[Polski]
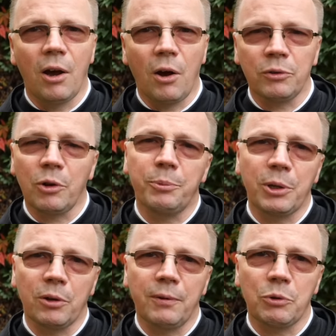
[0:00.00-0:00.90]
On
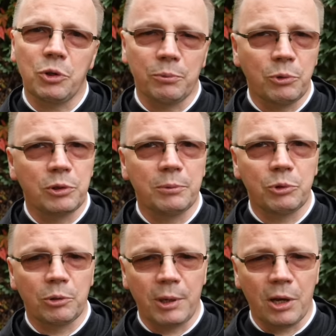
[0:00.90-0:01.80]
opiekował się młodym
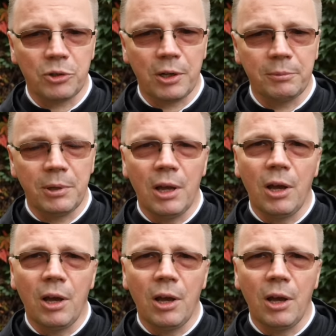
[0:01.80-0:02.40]
Tobiaszem,